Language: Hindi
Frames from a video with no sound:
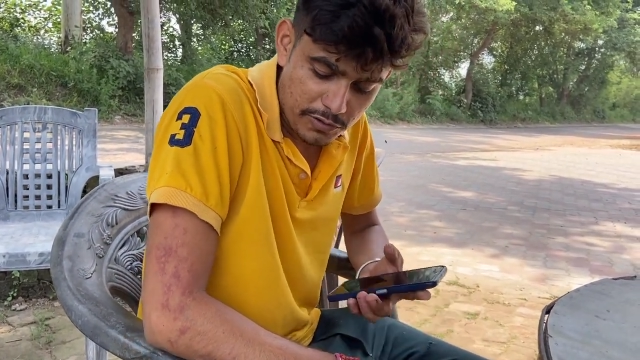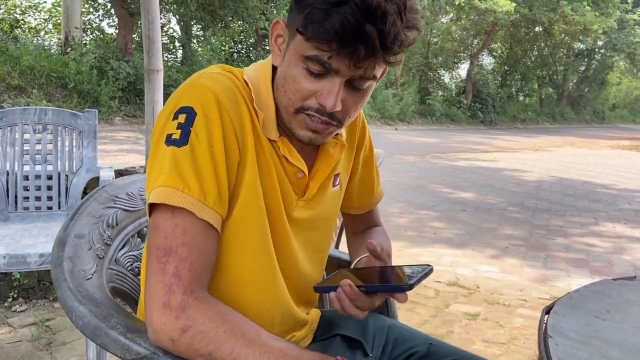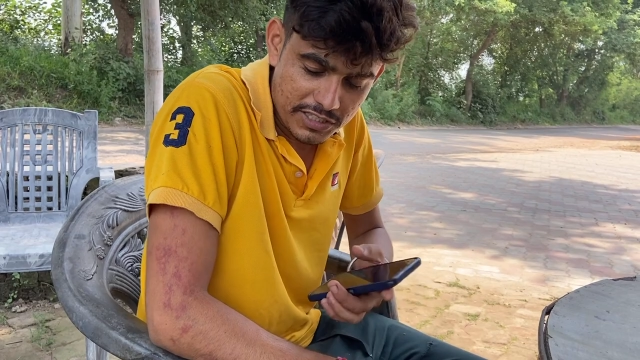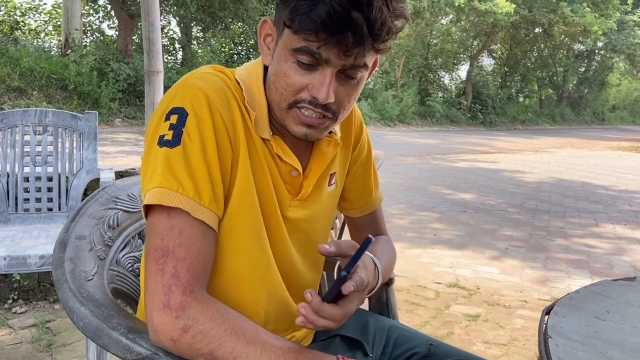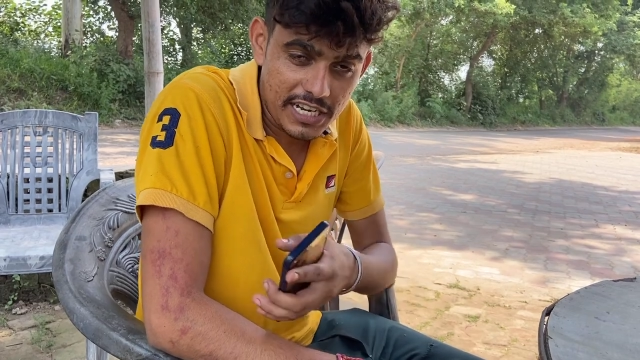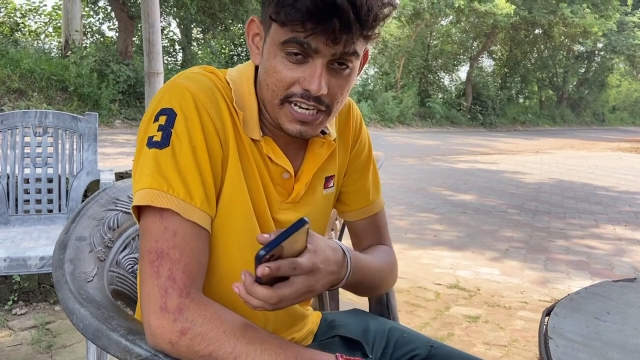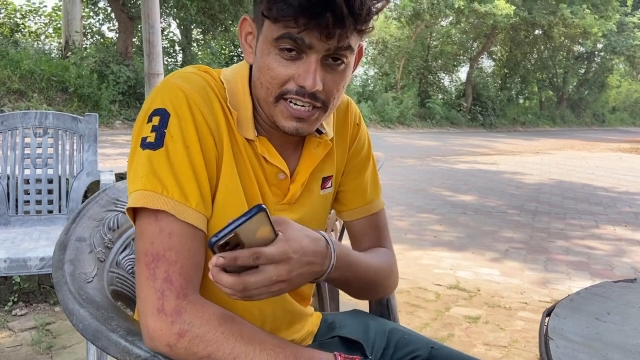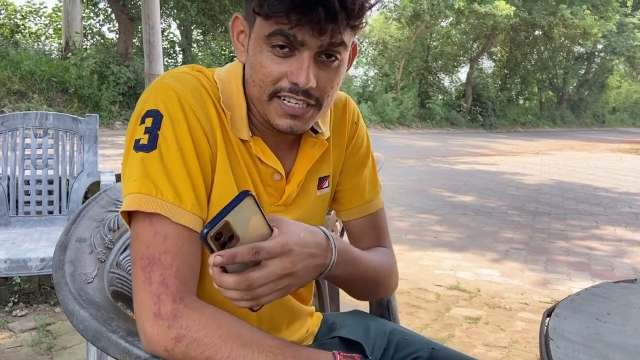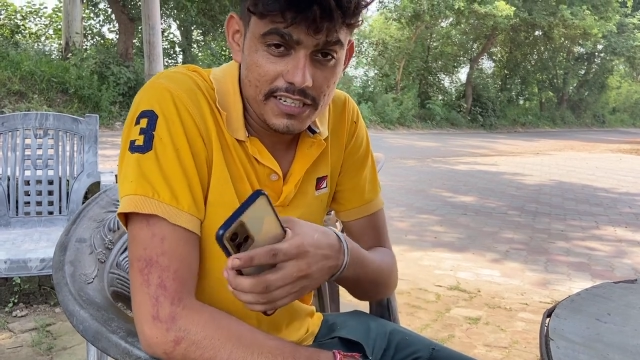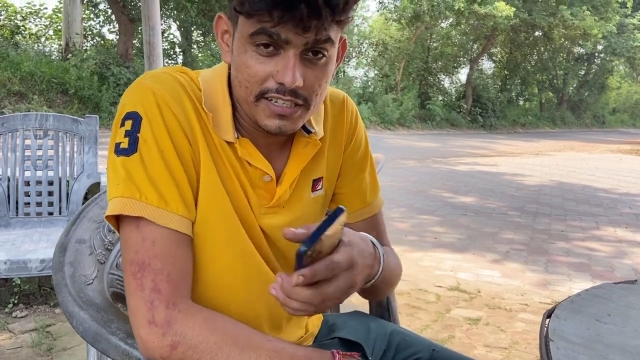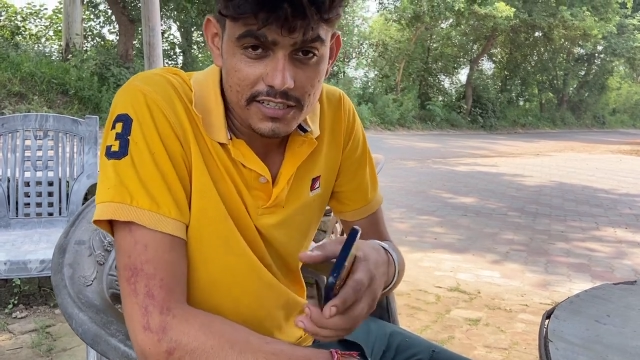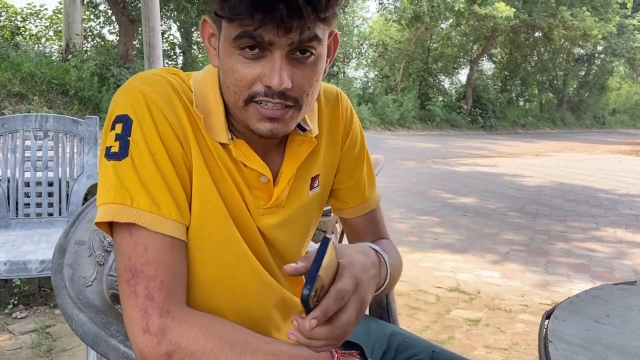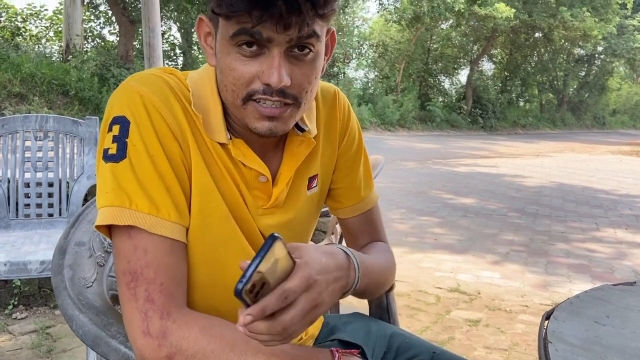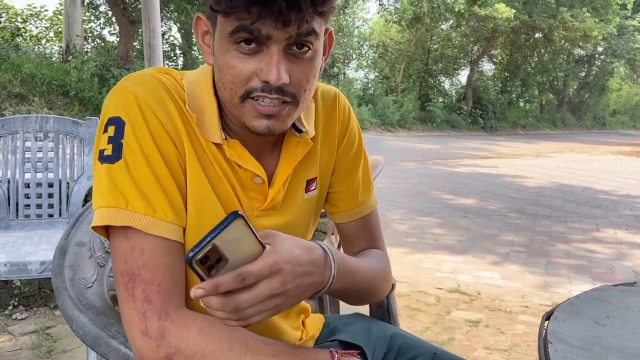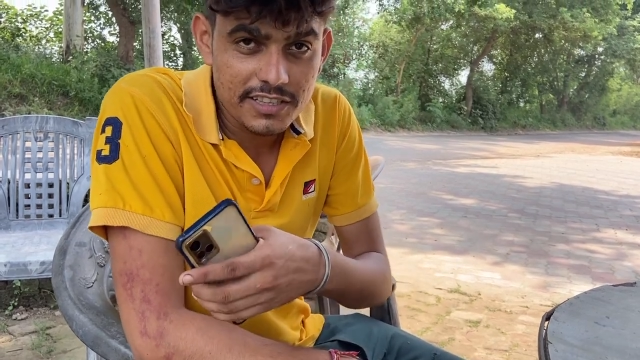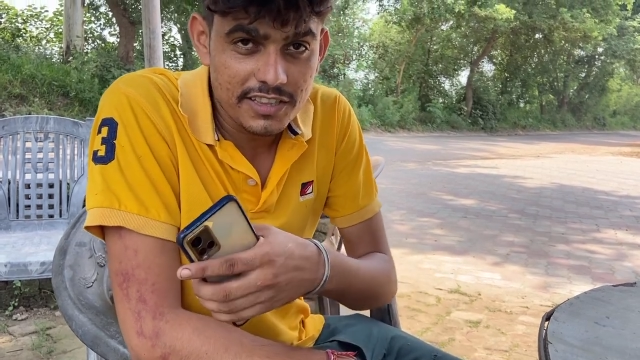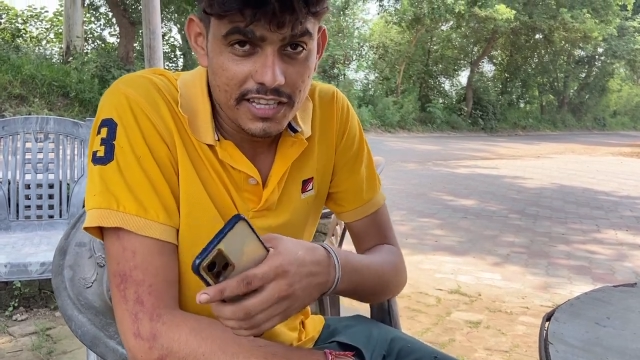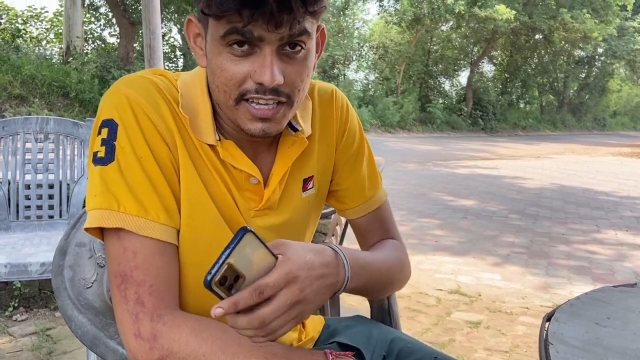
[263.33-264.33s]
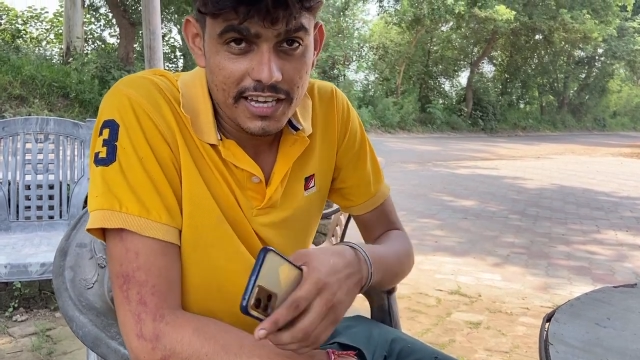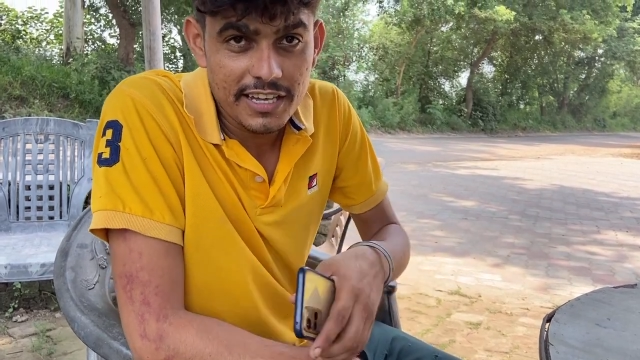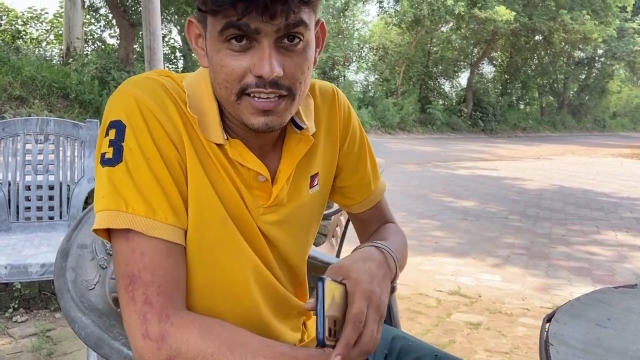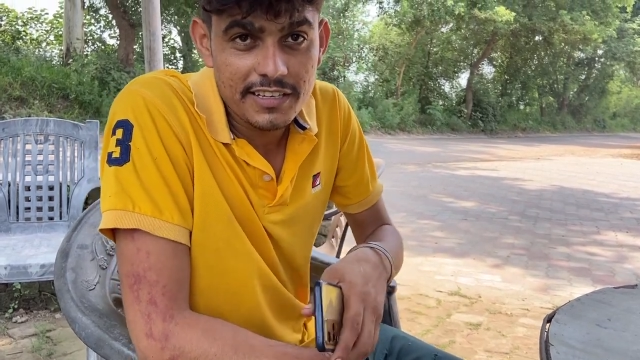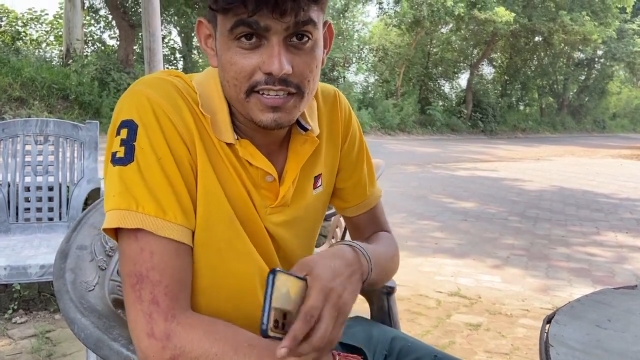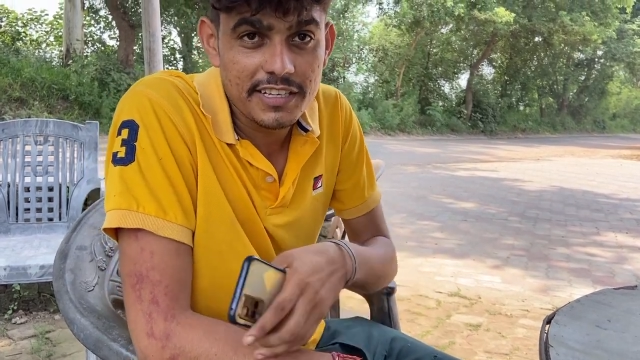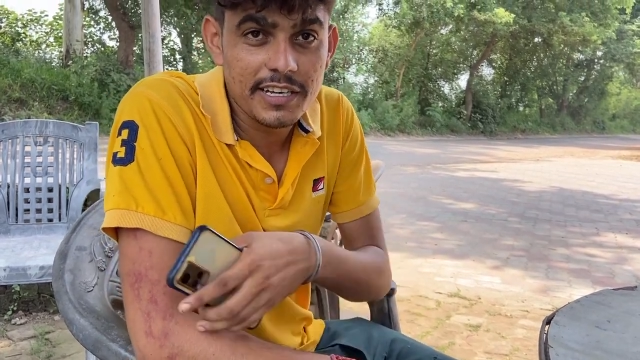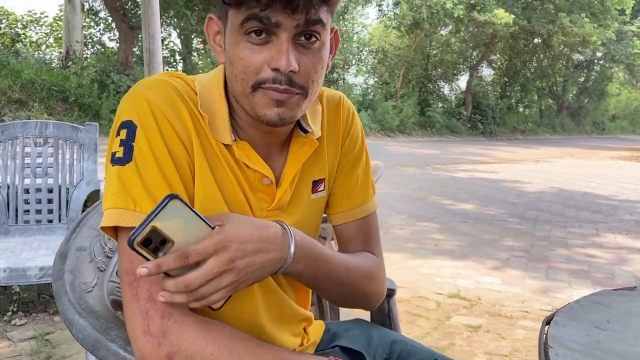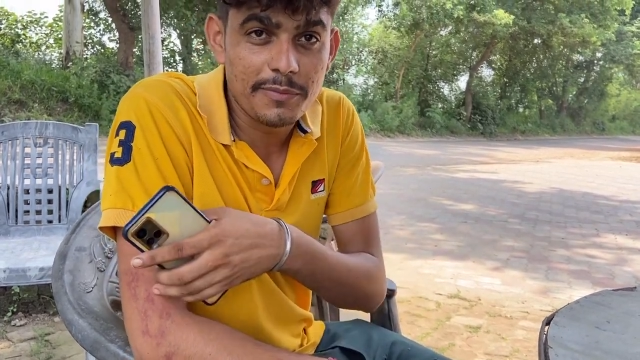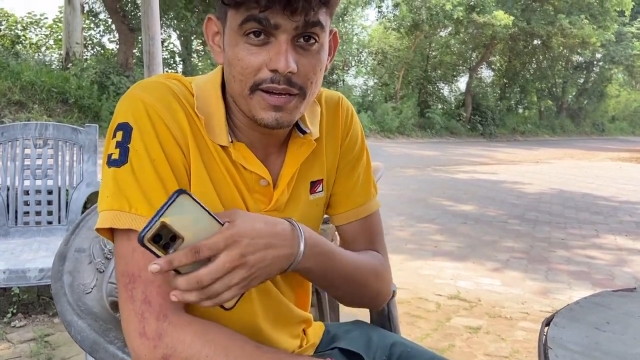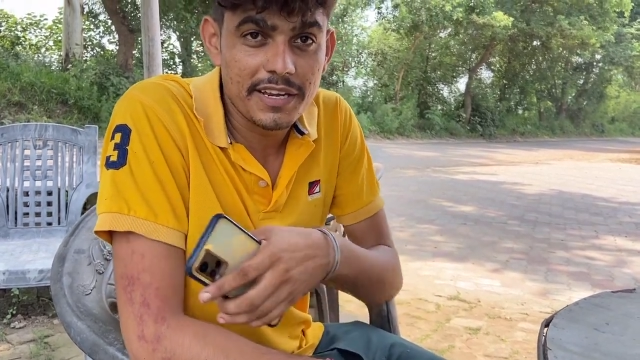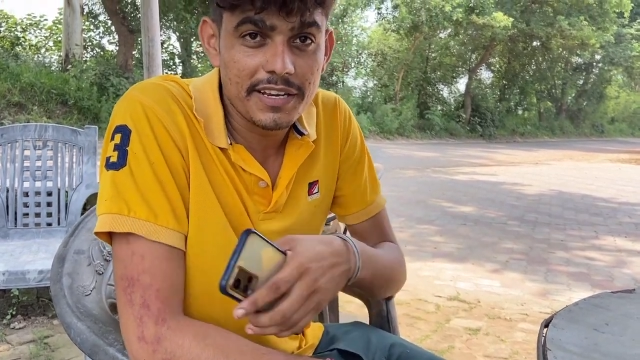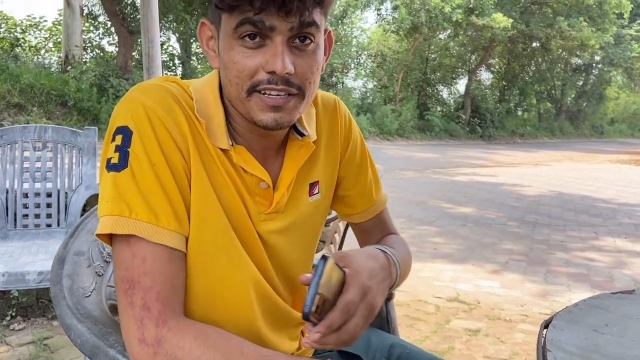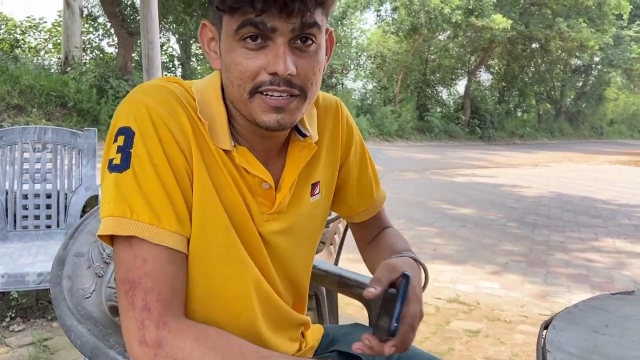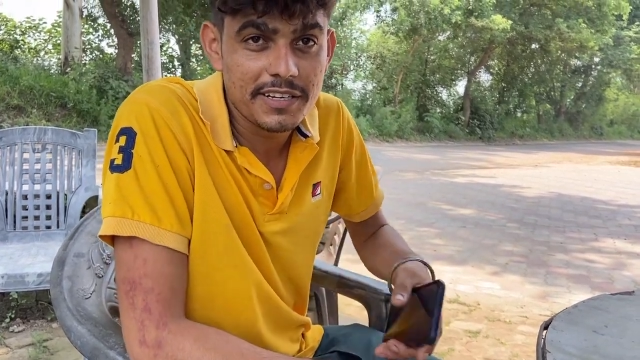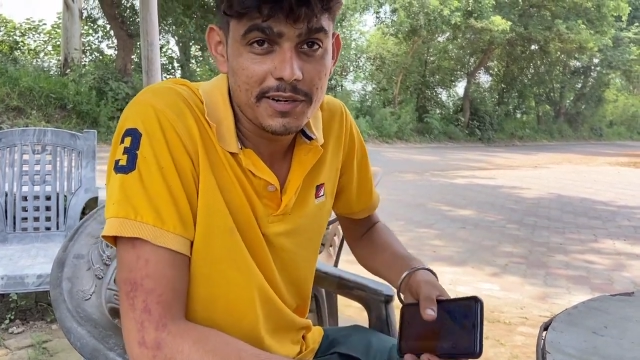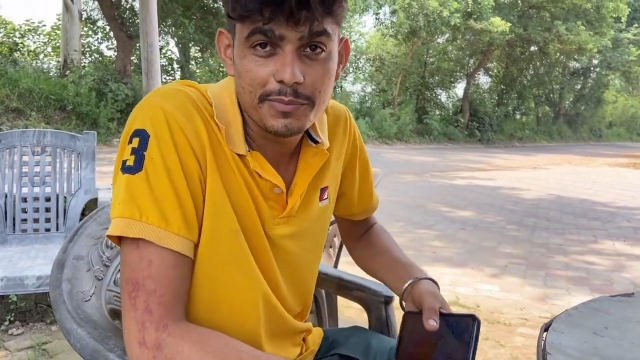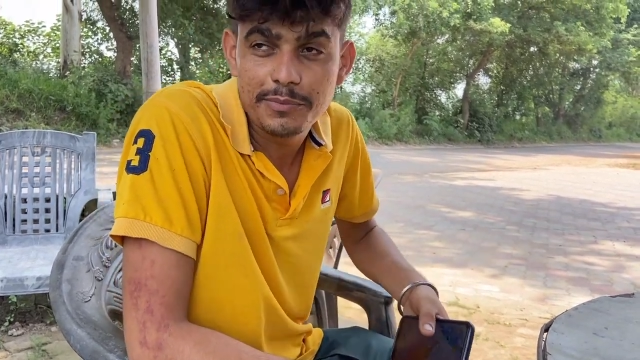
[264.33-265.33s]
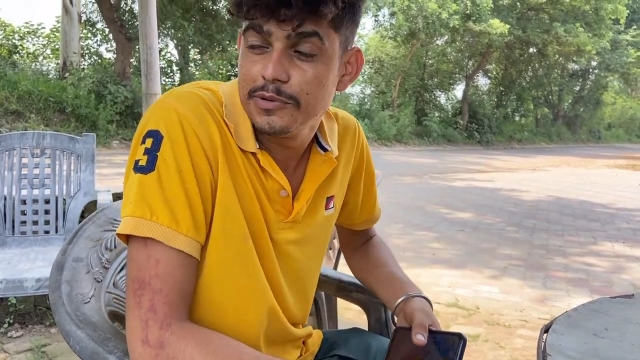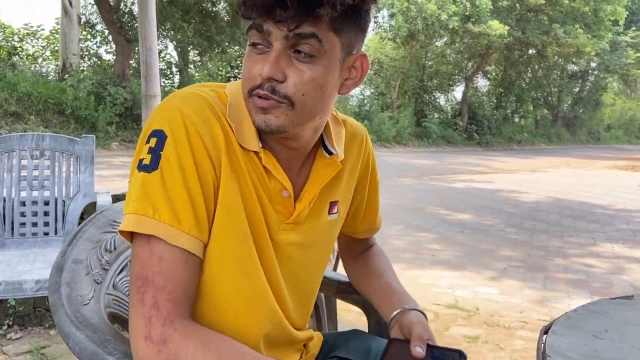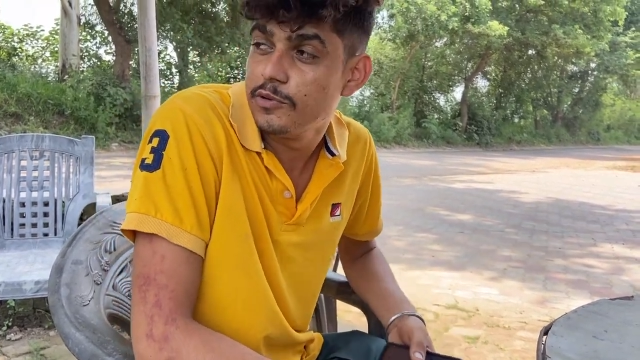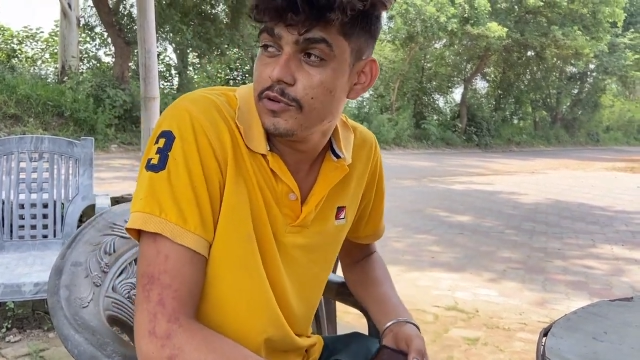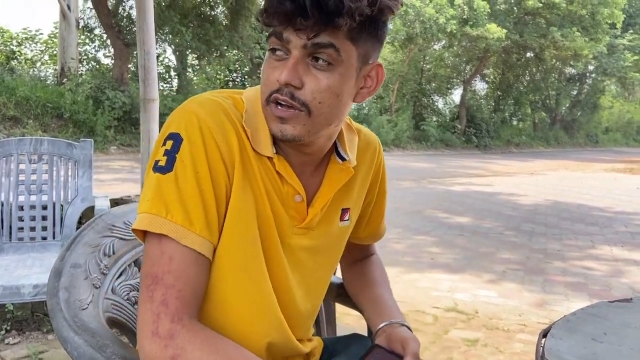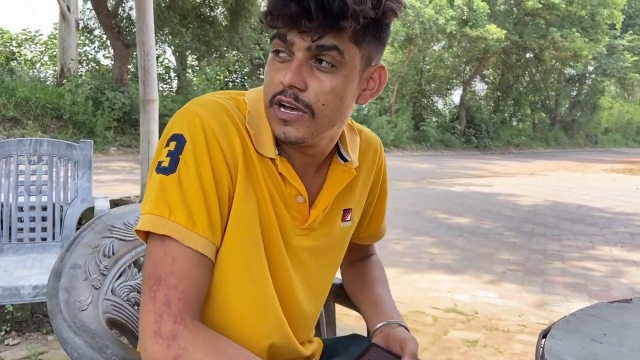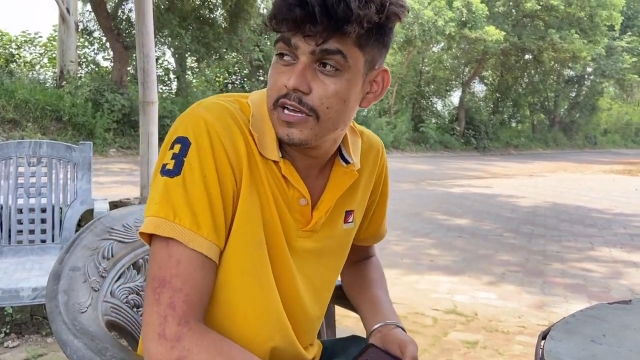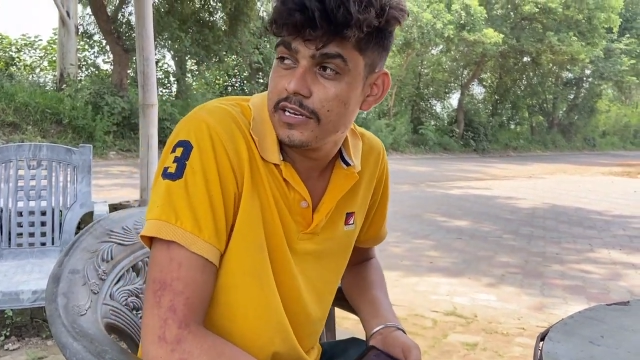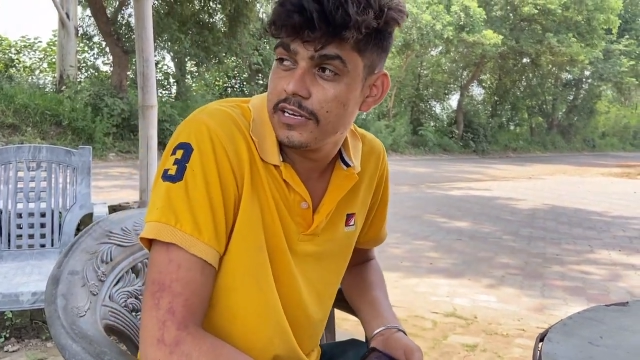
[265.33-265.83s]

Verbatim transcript: निशानी कर देते हैं कि हमारे घर में हुआ